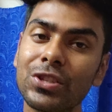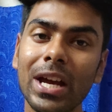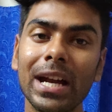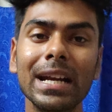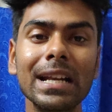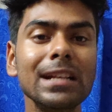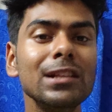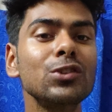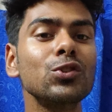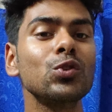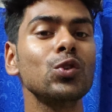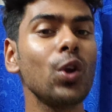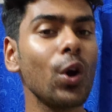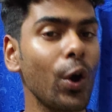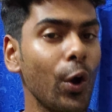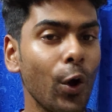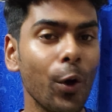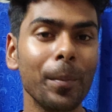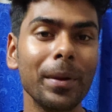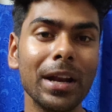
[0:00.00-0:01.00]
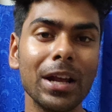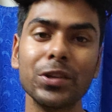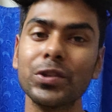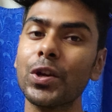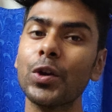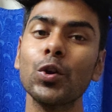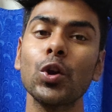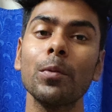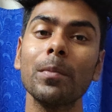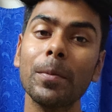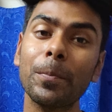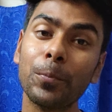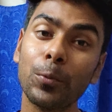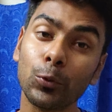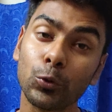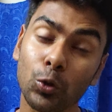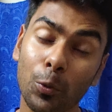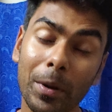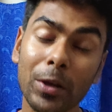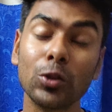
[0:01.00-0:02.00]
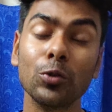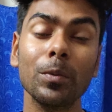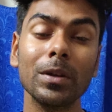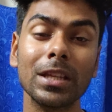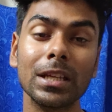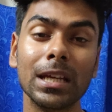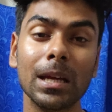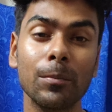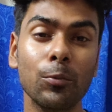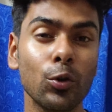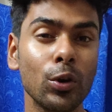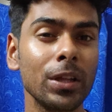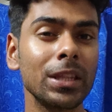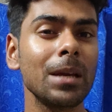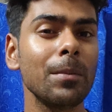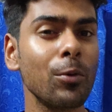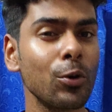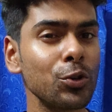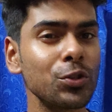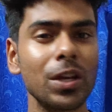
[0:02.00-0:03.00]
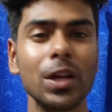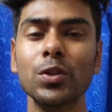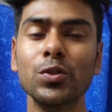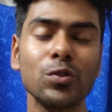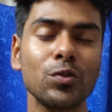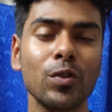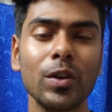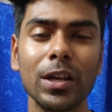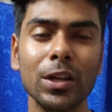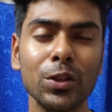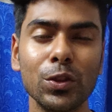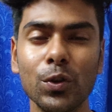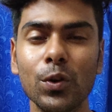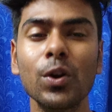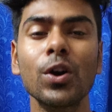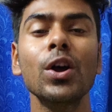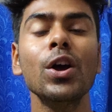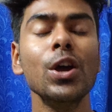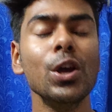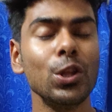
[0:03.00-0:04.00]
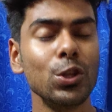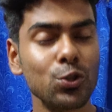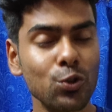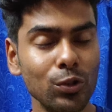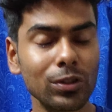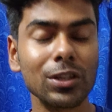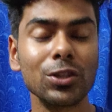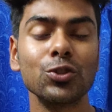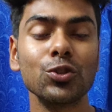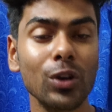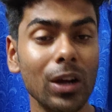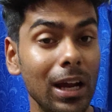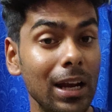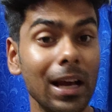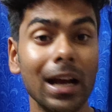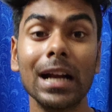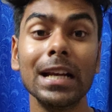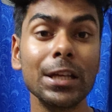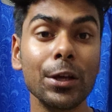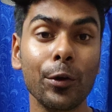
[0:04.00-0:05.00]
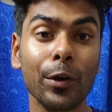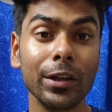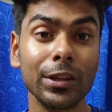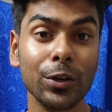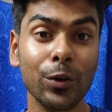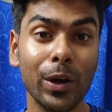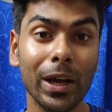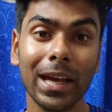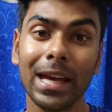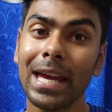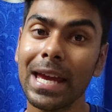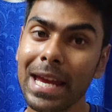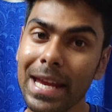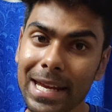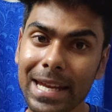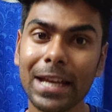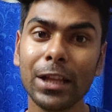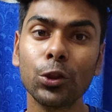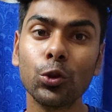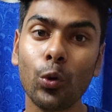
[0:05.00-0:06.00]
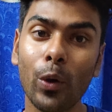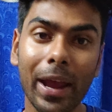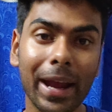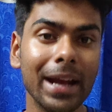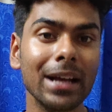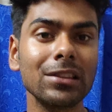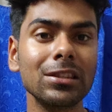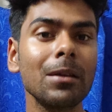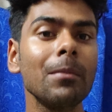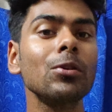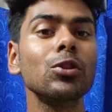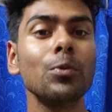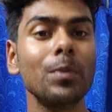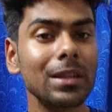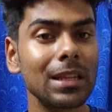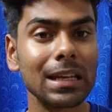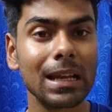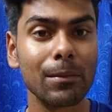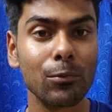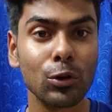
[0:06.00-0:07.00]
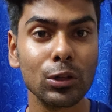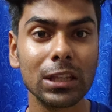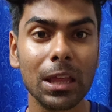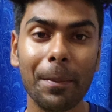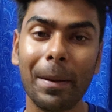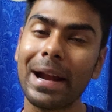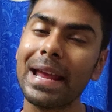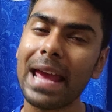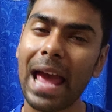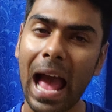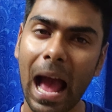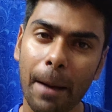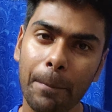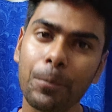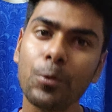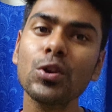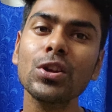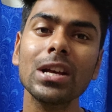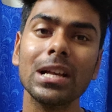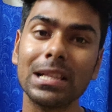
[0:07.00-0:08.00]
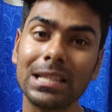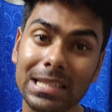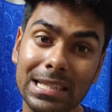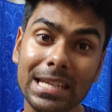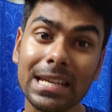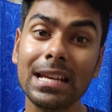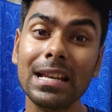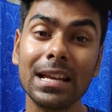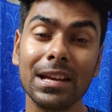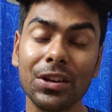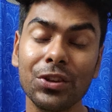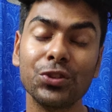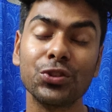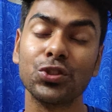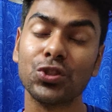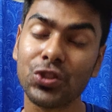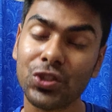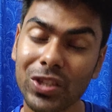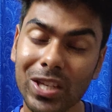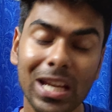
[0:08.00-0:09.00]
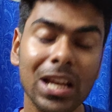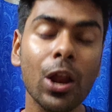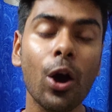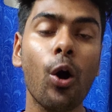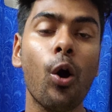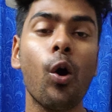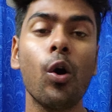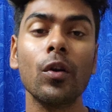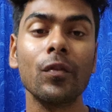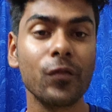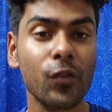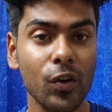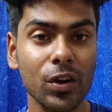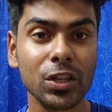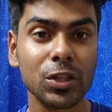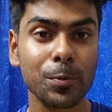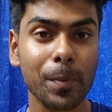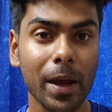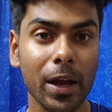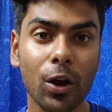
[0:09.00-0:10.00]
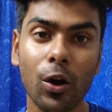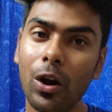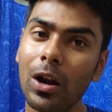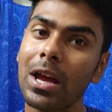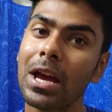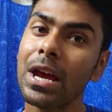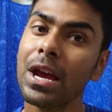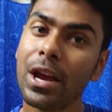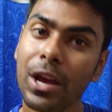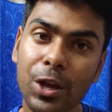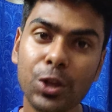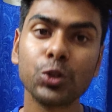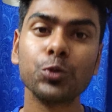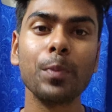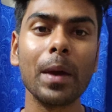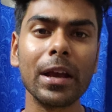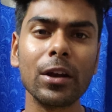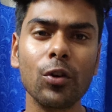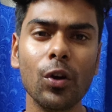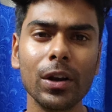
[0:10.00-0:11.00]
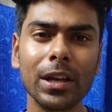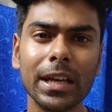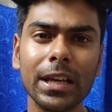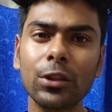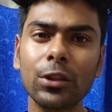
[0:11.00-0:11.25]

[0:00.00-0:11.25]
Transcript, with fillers: যে ডিলসগুলো হবে না সেগুলো আমি প্রথমেই তোমাদেরকে বলে দিই এবং সেই জন্য কিন্তু যথেষ্ট গালাগালিও খেতে হয় কিন্তু এক্ষেত্রে আমি তোমাদেরকে বলতে পারি অ্যাপুয়ার্স ডিল ইজ স্টিল অন ফর ইস্ট বেঙ্গল ইস্ট বেঙ্গল